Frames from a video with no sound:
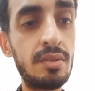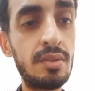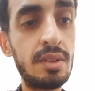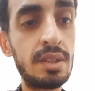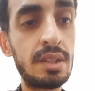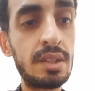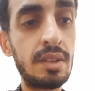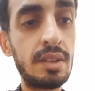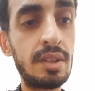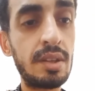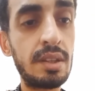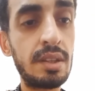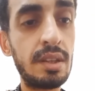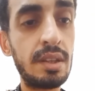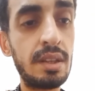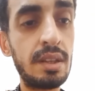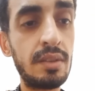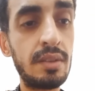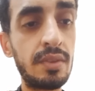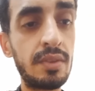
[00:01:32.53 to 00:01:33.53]
هو ينادي
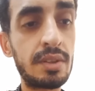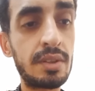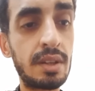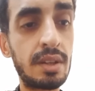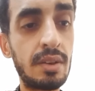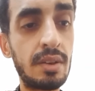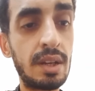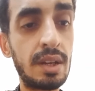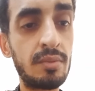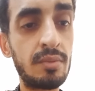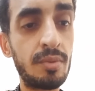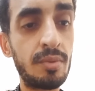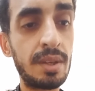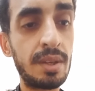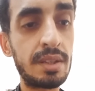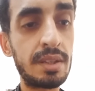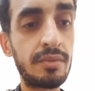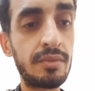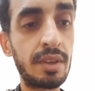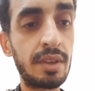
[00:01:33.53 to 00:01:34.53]
إلي فأسرع واحد من
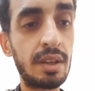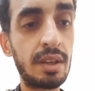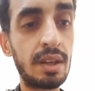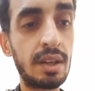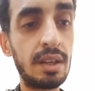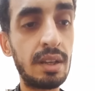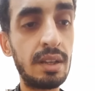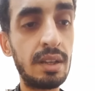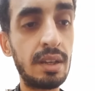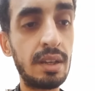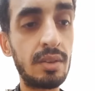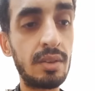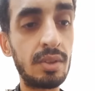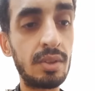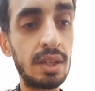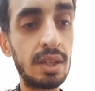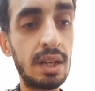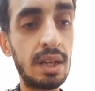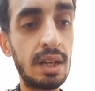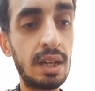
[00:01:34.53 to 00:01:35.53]
الأسفنجة خلى أن
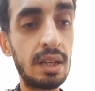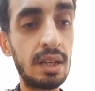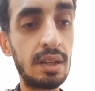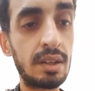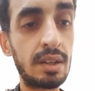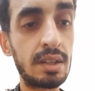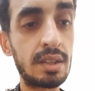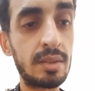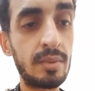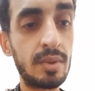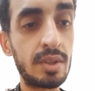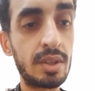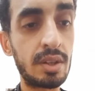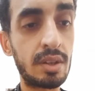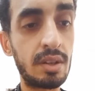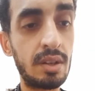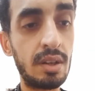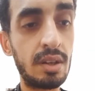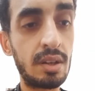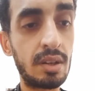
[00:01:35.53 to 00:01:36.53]
وضعها على قصب
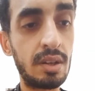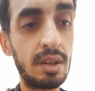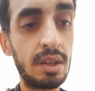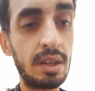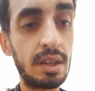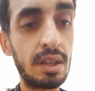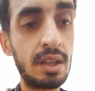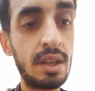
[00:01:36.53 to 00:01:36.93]
وسقاها قائلا